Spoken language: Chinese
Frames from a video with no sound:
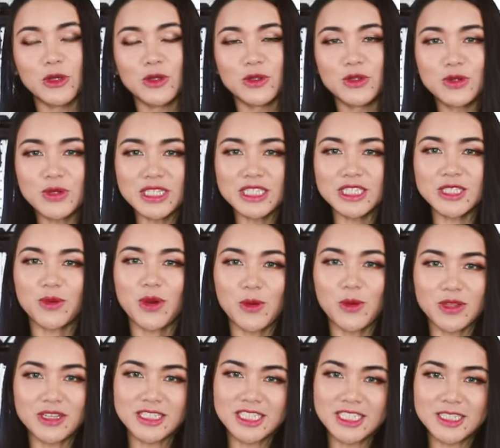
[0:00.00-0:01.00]
如果喜欢
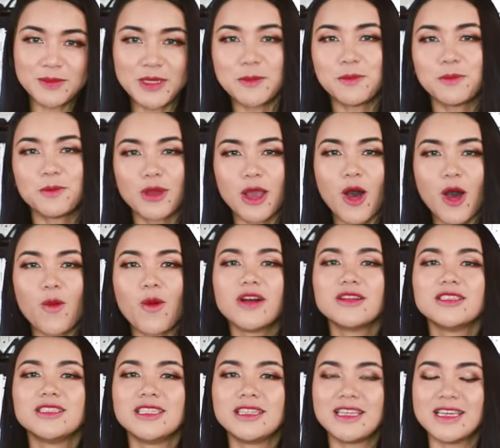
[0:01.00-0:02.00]
我的视频，不要
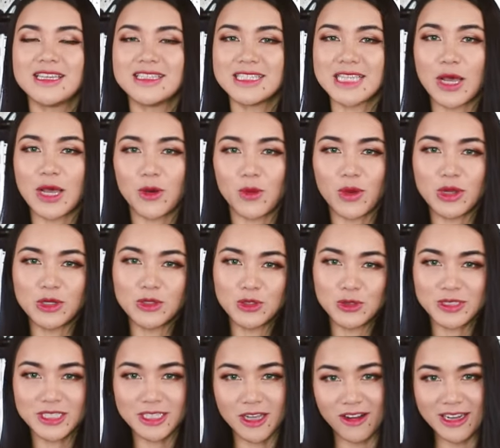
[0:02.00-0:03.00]
忘记点赞、关
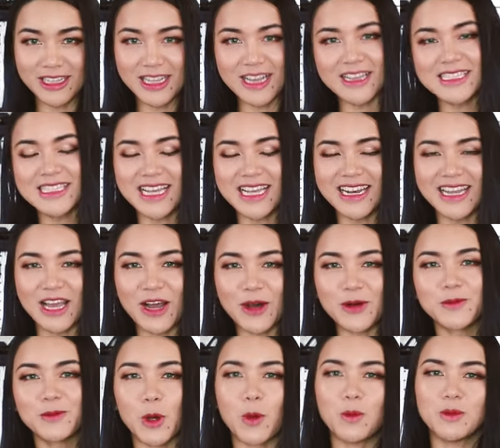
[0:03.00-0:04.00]
注、小铃铛三连哦。
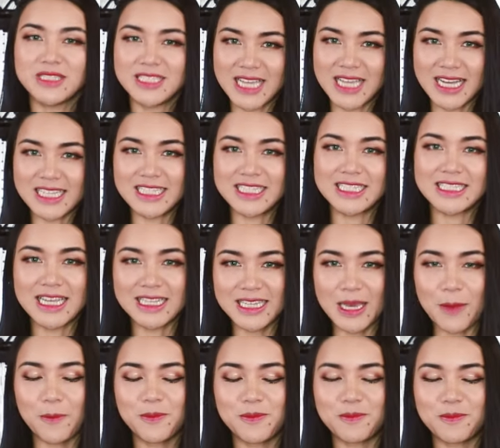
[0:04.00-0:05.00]
我们下期再
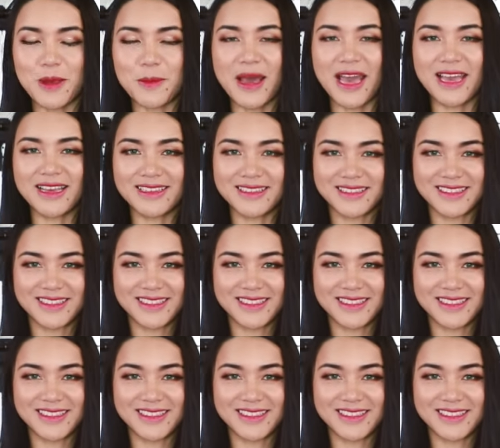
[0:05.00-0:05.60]
见，拜拜。